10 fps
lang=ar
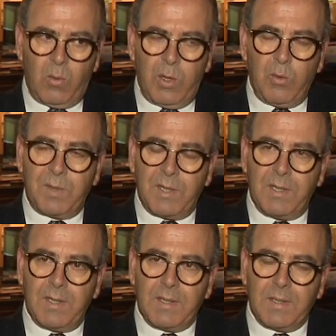
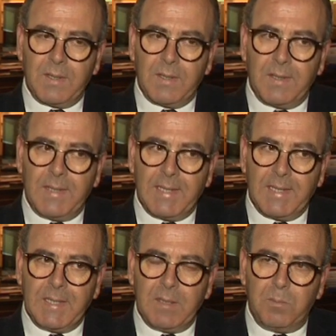ويمكن آه،
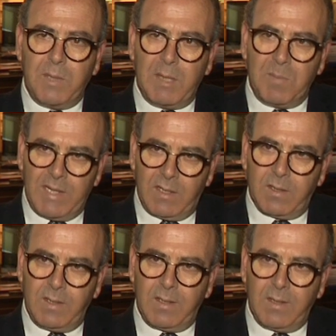يعني
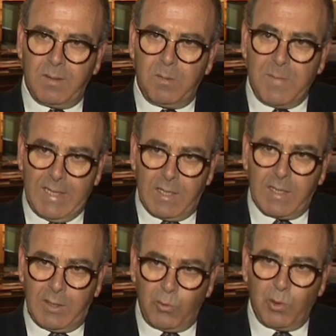بالمعنى ديال المعنى
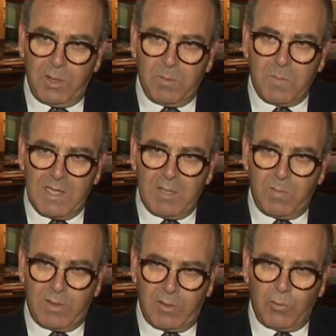الخلدوني بالمعنى
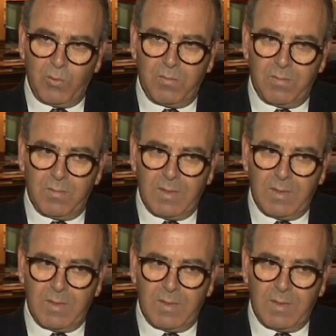ابن خلدون